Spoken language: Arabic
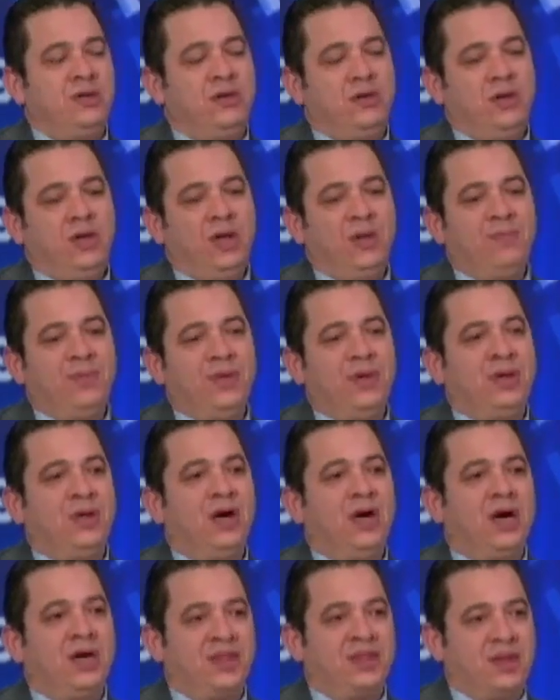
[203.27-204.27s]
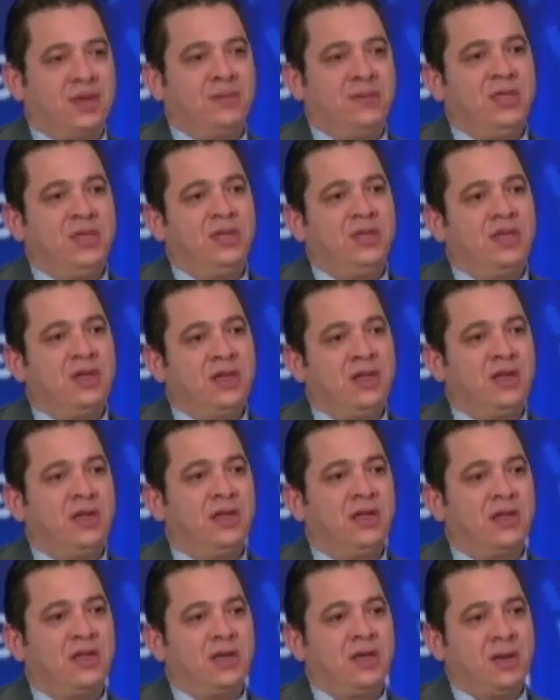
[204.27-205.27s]
يلبي اكثر من
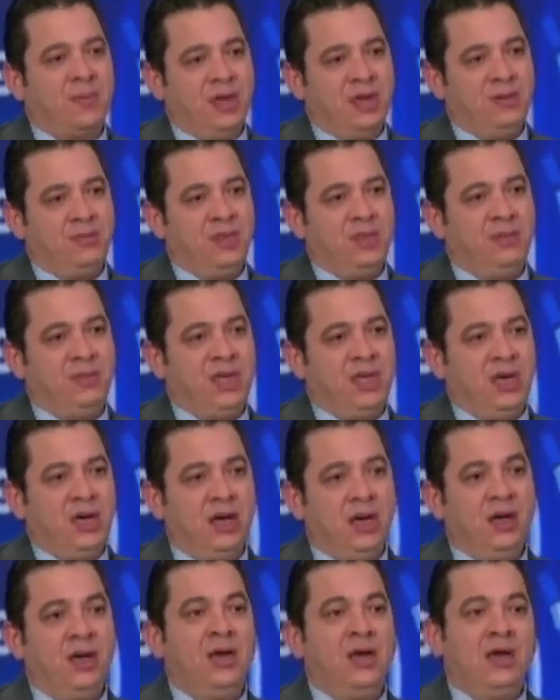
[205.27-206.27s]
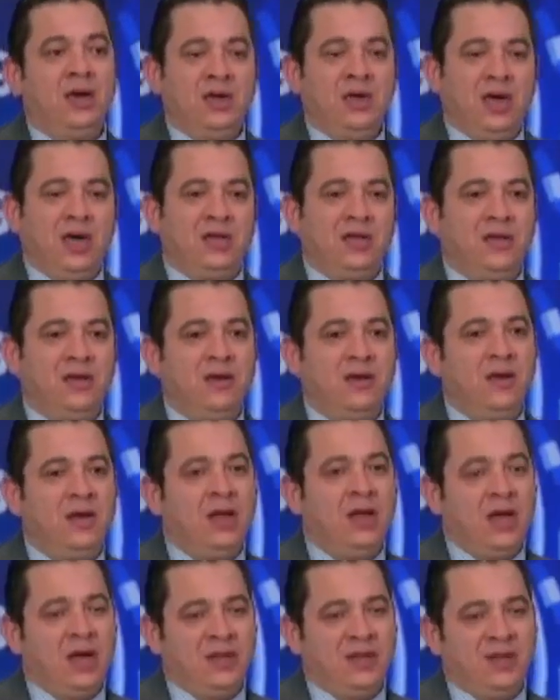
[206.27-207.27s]
40% يعني
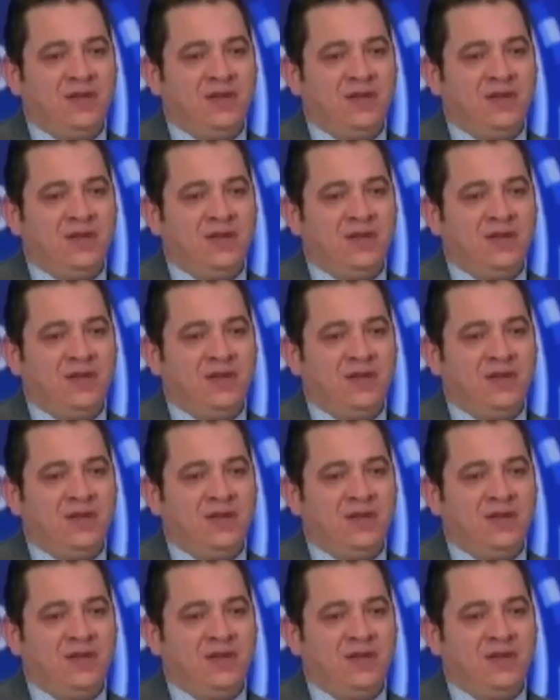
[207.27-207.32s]
الاهداف